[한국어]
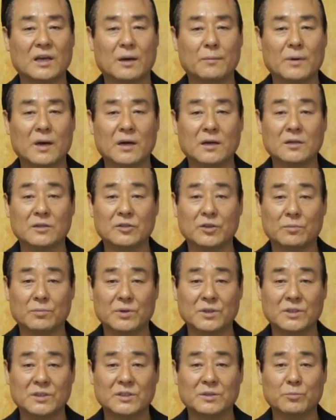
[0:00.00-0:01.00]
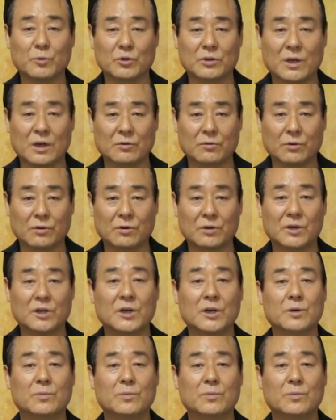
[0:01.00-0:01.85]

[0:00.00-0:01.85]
야망을 저버리지 못하고